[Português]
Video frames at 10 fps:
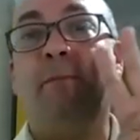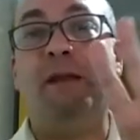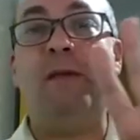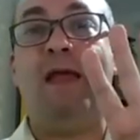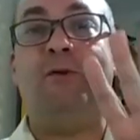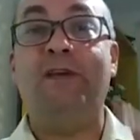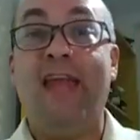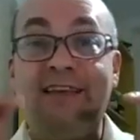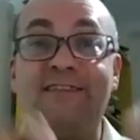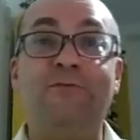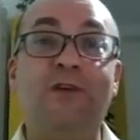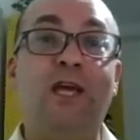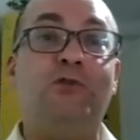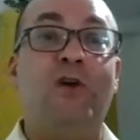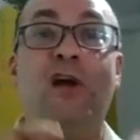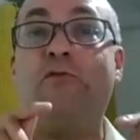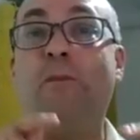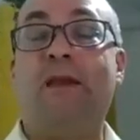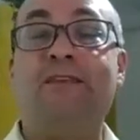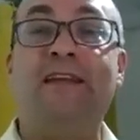Primeiro, nesse vídeo eu vou
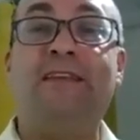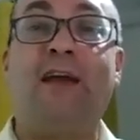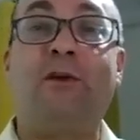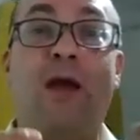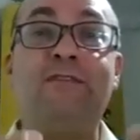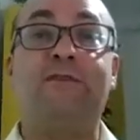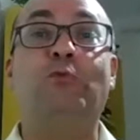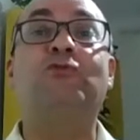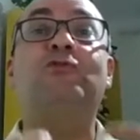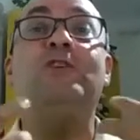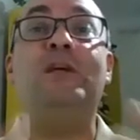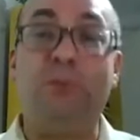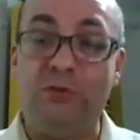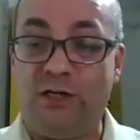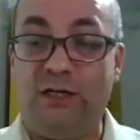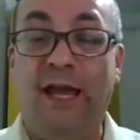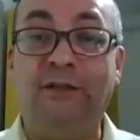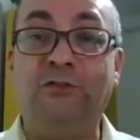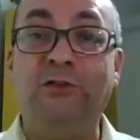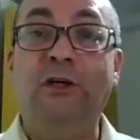apresentar quais são os tipos de
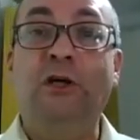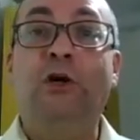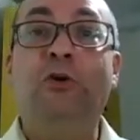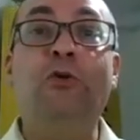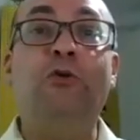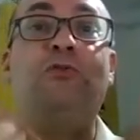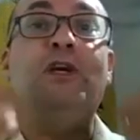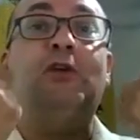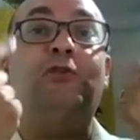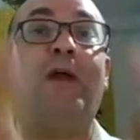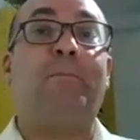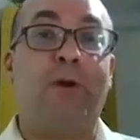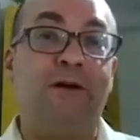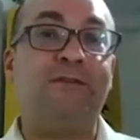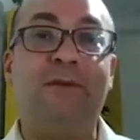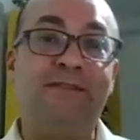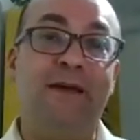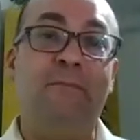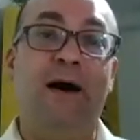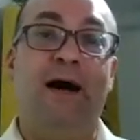cliente. No vídeo da próxima
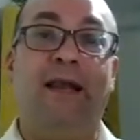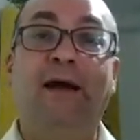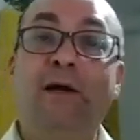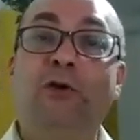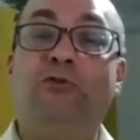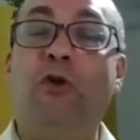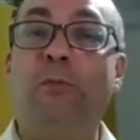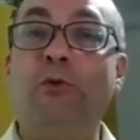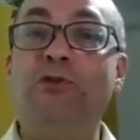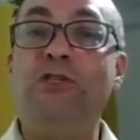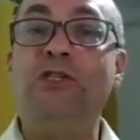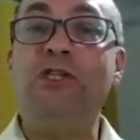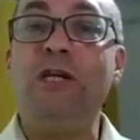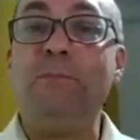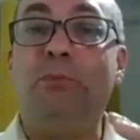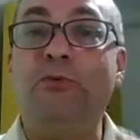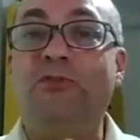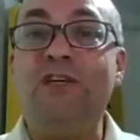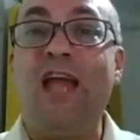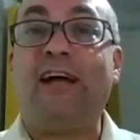semana, sobre os tipos de